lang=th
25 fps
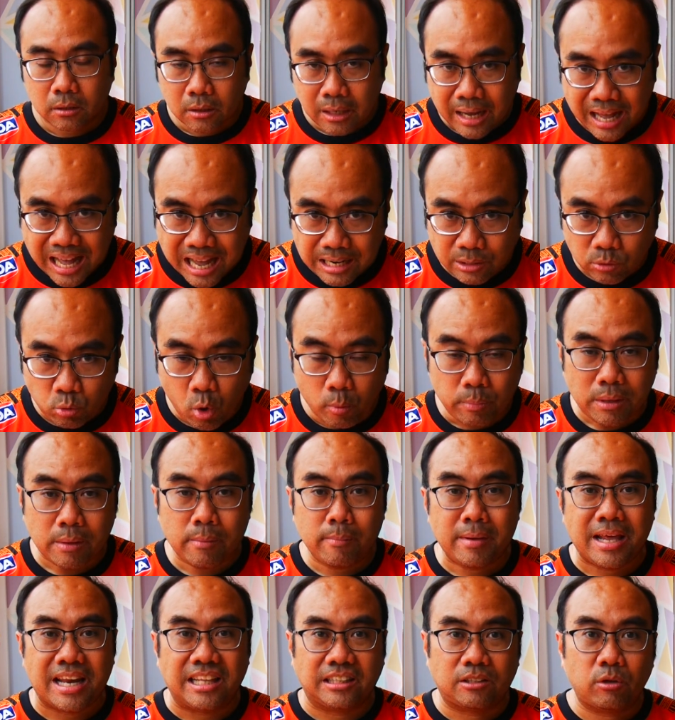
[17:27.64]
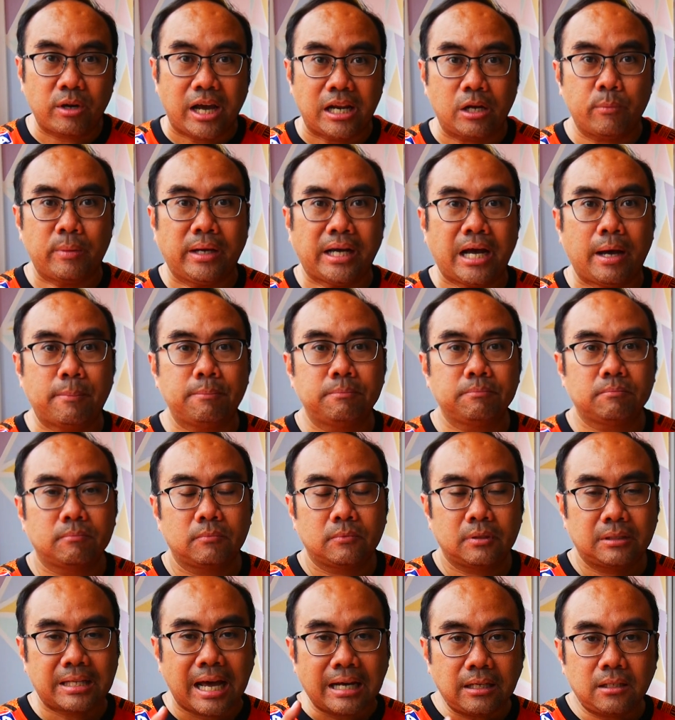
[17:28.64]
ค่าตั๋วพรีเมียร์ลีกเท่าไหร่รู้ไหมครับ
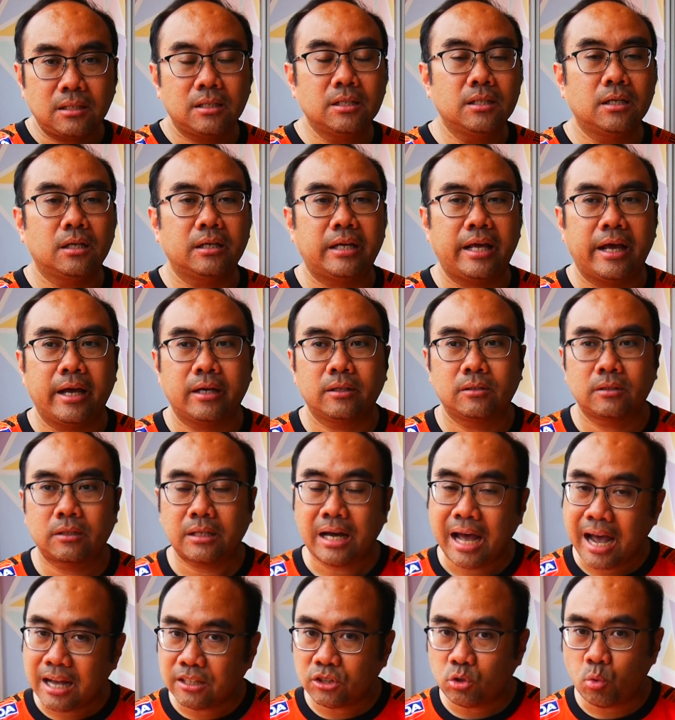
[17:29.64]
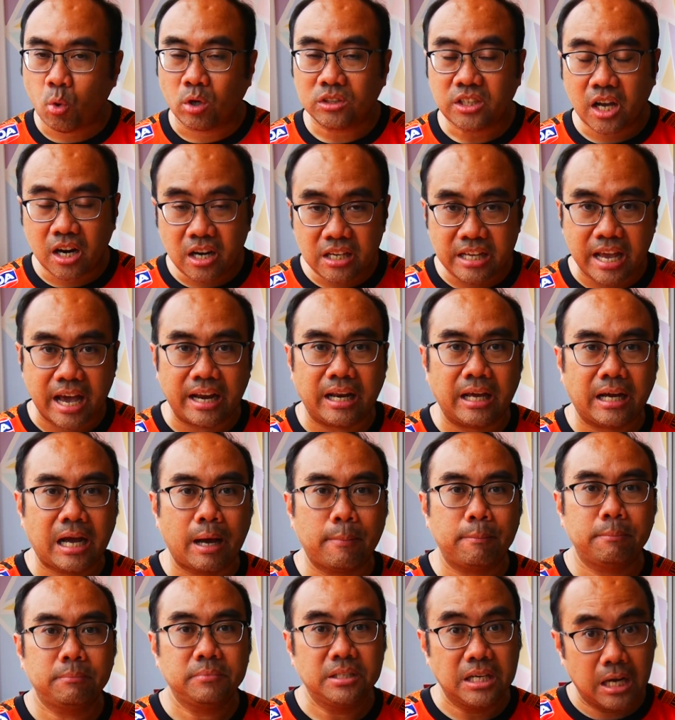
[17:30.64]
นัดหนึ่งเนี่ย ค่าตั๋วเฉลี่ยนะครั
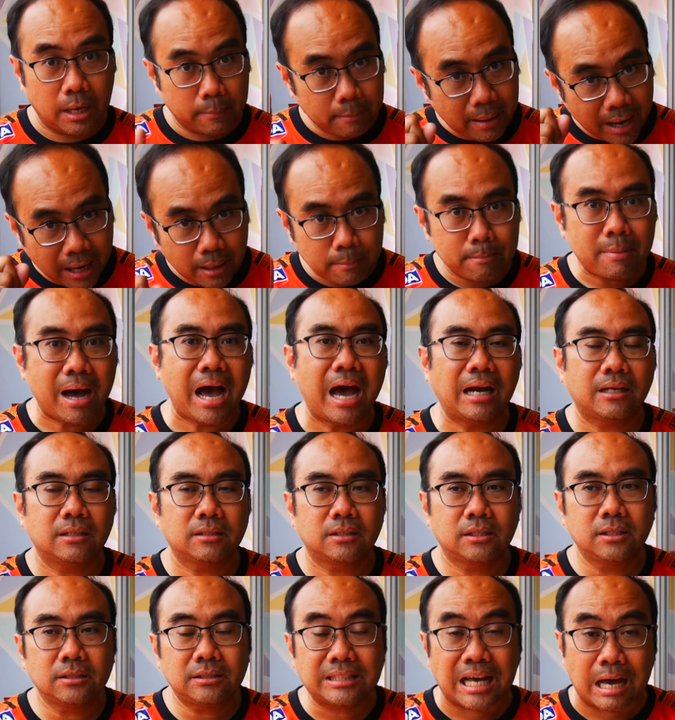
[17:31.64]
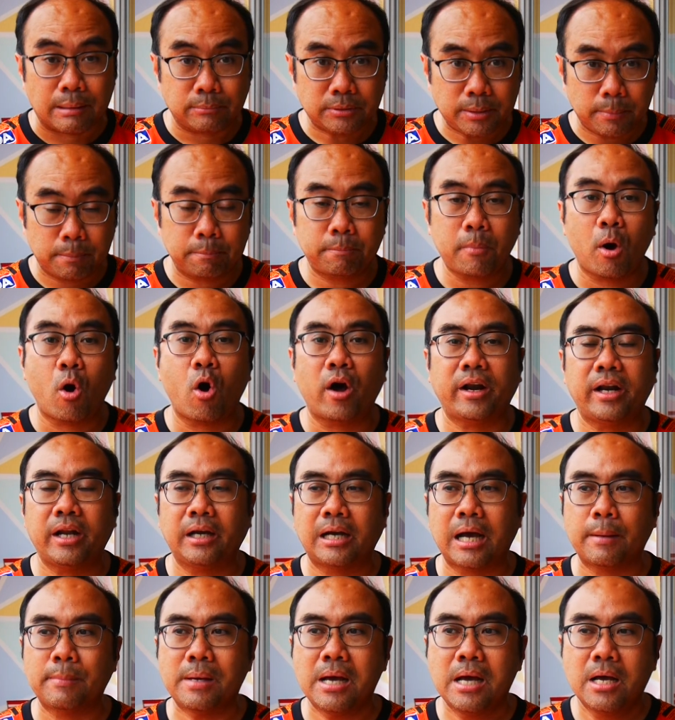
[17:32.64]
บ 1,000 บาทคือ 30ปอนด์นะ
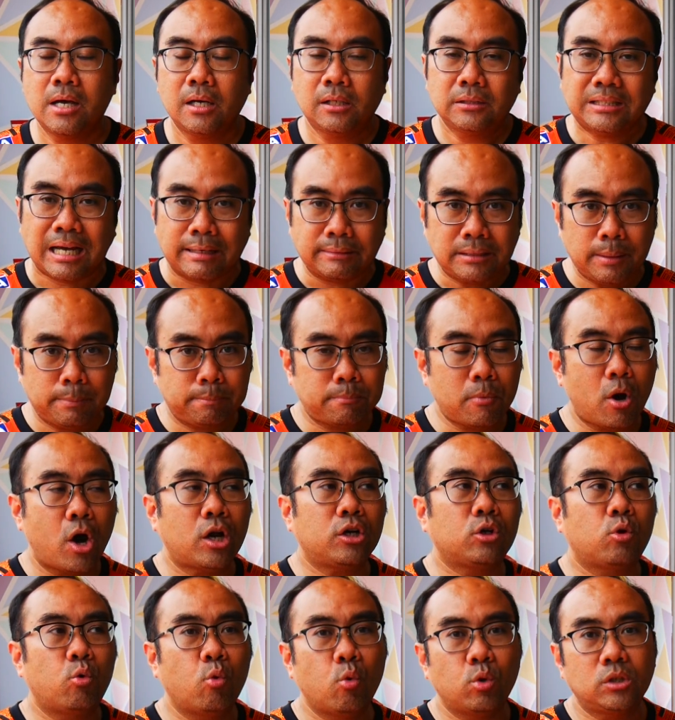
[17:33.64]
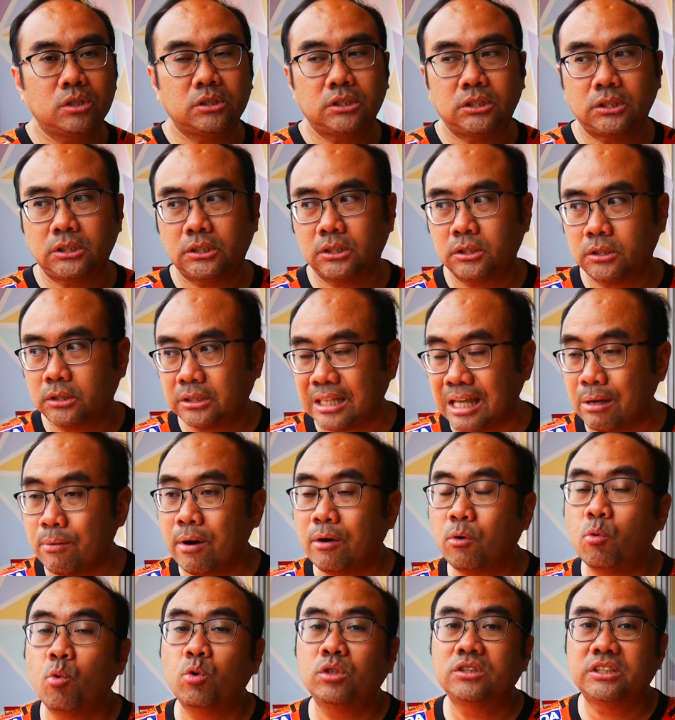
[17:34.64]
ครับ 30ปอนด์คูณตีว่า
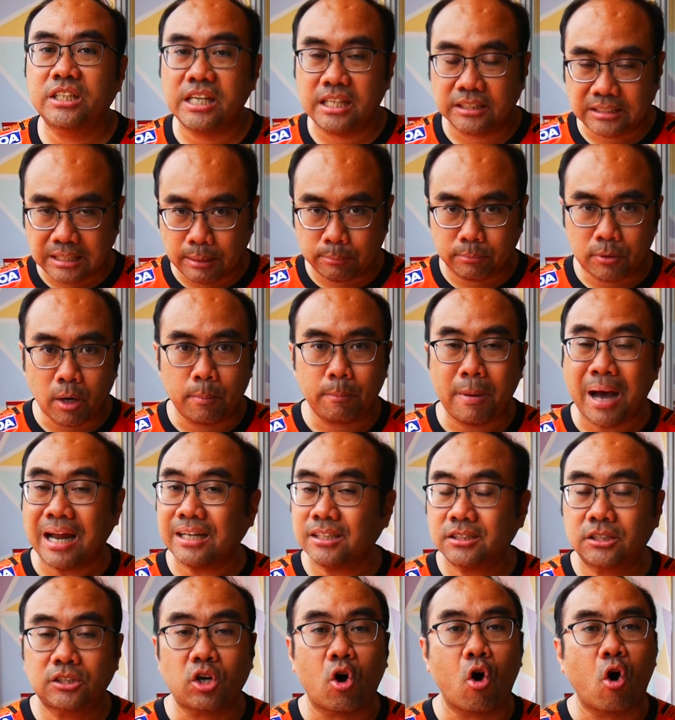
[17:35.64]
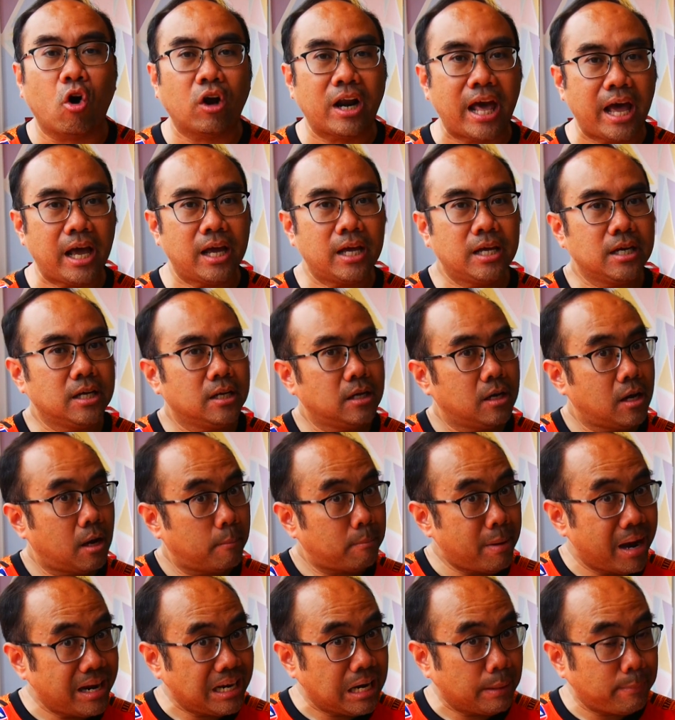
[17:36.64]
คูณ 40 ก็พันสองละ
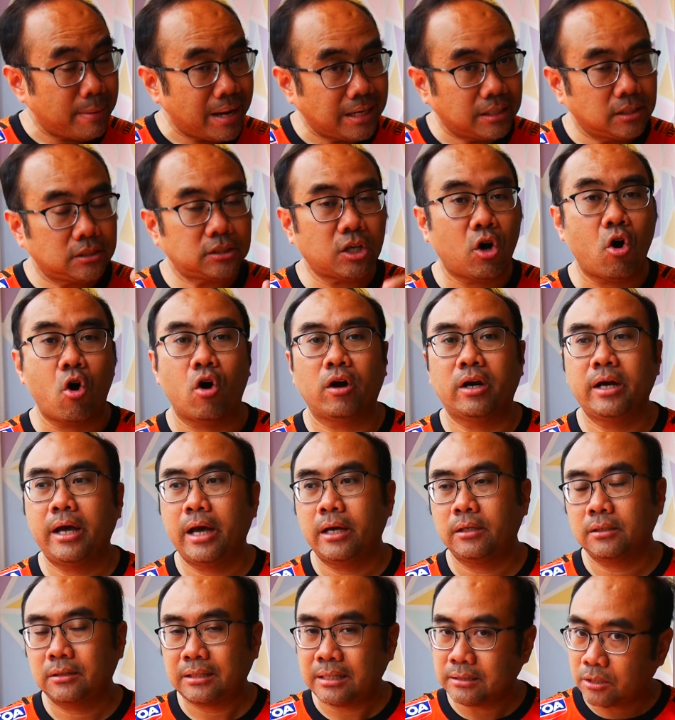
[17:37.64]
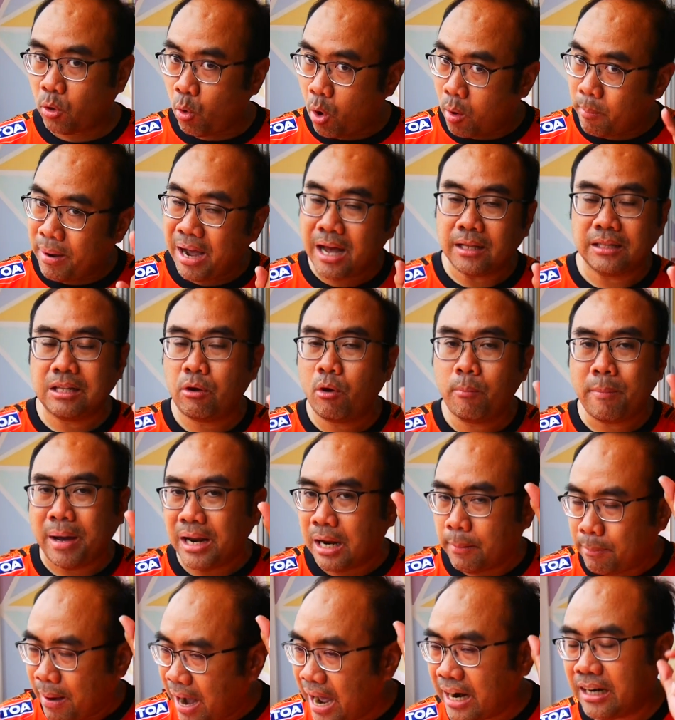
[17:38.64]
ใบละพันสองนะตั๋วตีว่าใบ
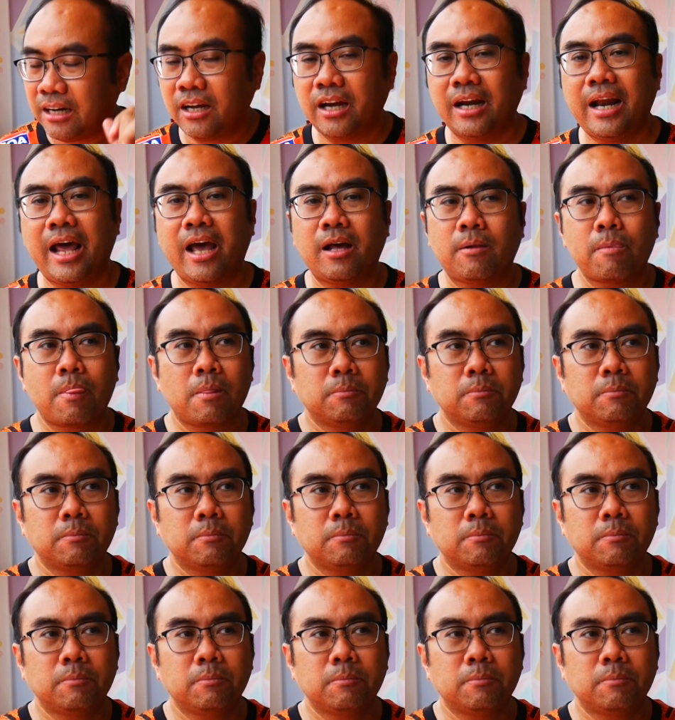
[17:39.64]
ละพันก็ได้